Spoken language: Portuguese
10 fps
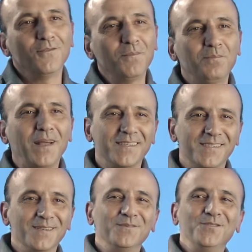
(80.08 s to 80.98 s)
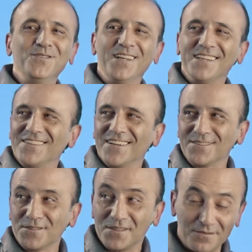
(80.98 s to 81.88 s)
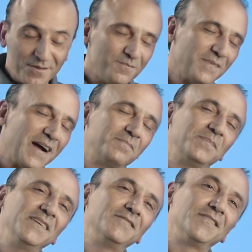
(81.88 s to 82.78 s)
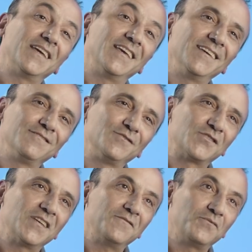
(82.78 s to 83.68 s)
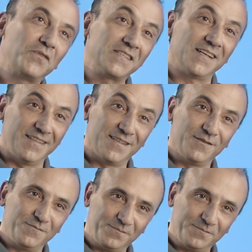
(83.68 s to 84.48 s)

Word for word: Dá um prazer muito grande a hora que você vê o mapa e vê que você fez aquilo.